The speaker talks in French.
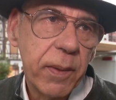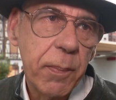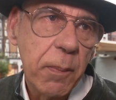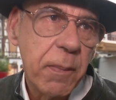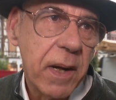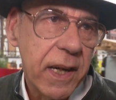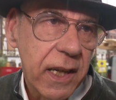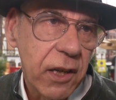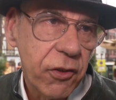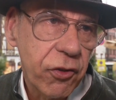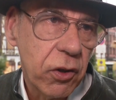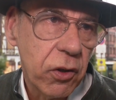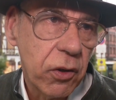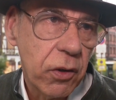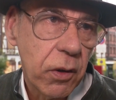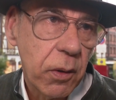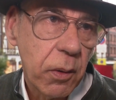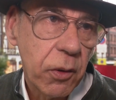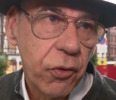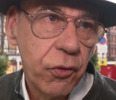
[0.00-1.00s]
C'est pas mal d'argent,
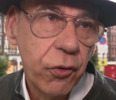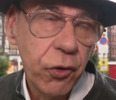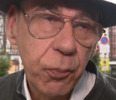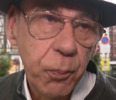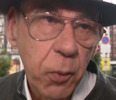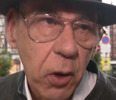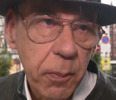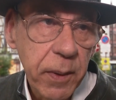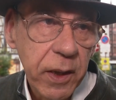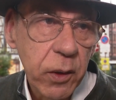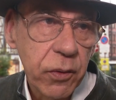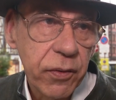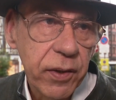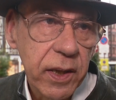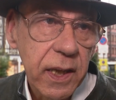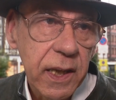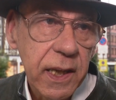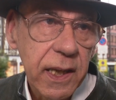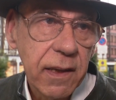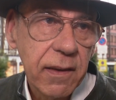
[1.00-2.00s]
juste pour un mégot de
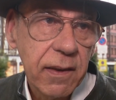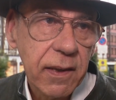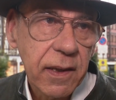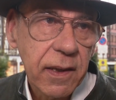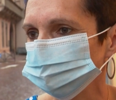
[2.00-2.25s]
cigarette.